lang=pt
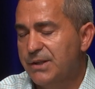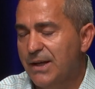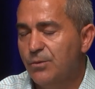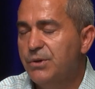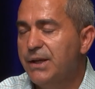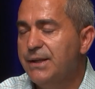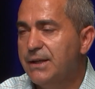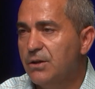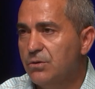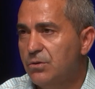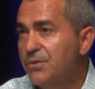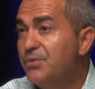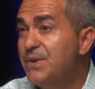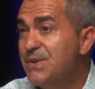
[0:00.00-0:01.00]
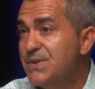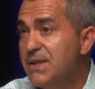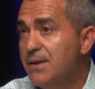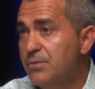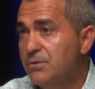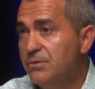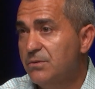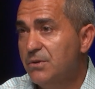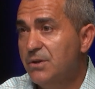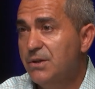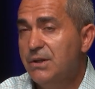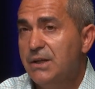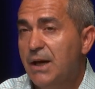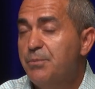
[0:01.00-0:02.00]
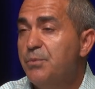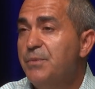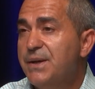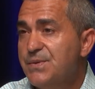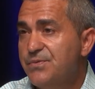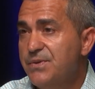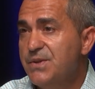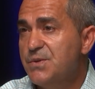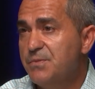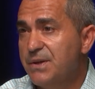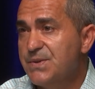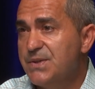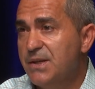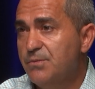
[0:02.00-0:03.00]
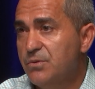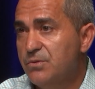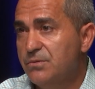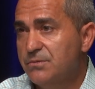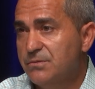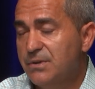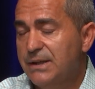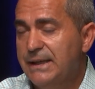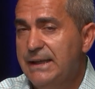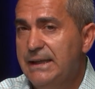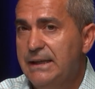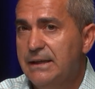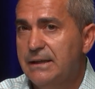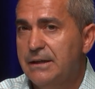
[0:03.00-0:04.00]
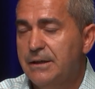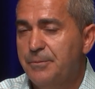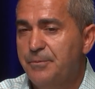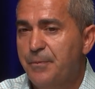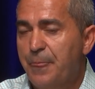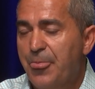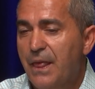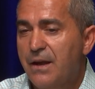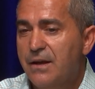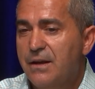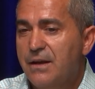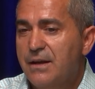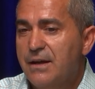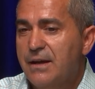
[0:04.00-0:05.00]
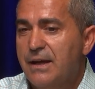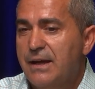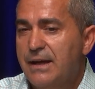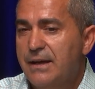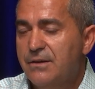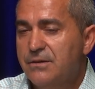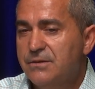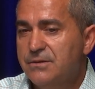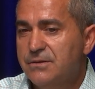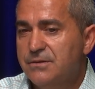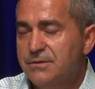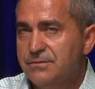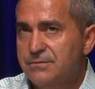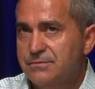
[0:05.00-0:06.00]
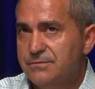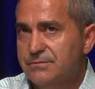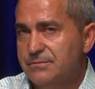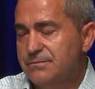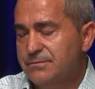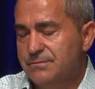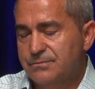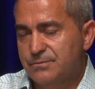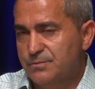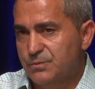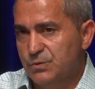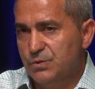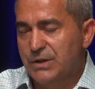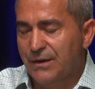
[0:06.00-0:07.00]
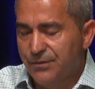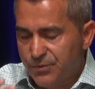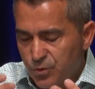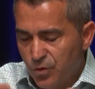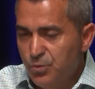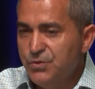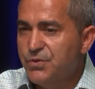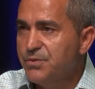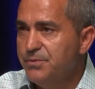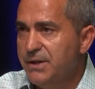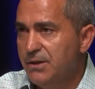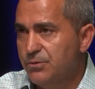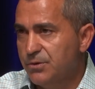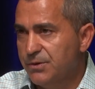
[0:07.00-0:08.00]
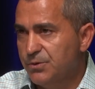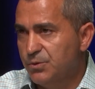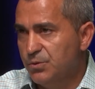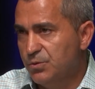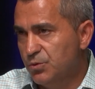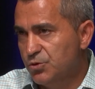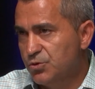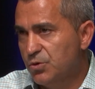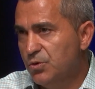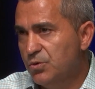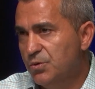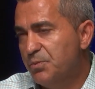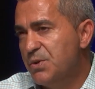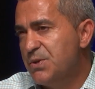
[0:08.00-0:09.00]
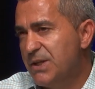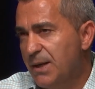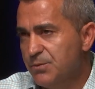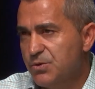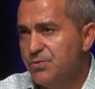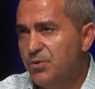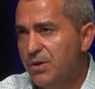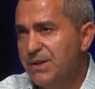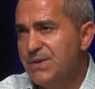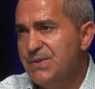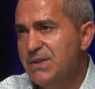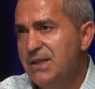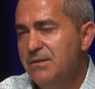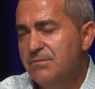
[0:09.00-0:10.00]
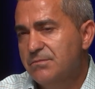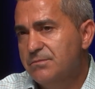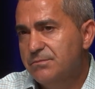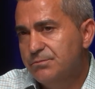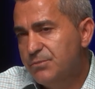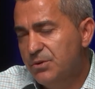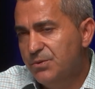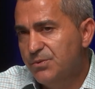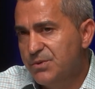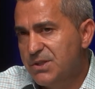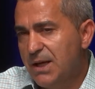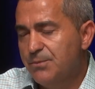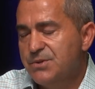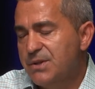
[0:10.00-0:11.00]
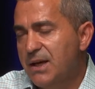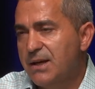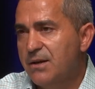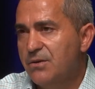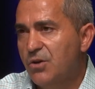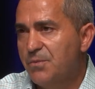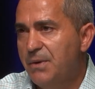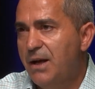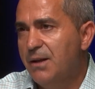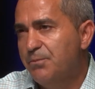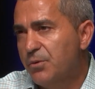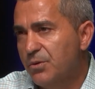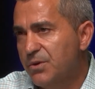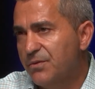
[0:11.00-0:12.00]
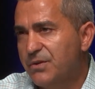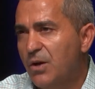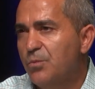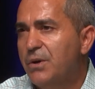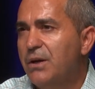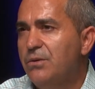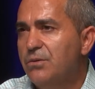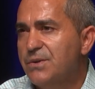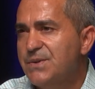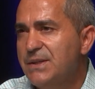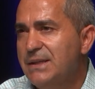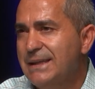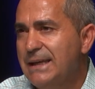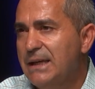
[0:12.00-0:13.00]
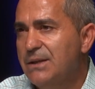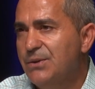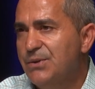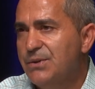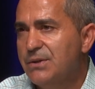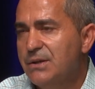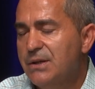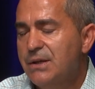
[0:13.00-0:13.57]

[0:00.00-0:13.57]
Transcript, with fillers: está um bocadinho de calor, foi em setembro, a primeira fim de semana de setembro, e um, ele Tava, ficou muito vermelho durante o jogo, depois tirámos ele fora e assim, pronto, achámos que era normal, pronto, ele ficar um bocadinho assim quente.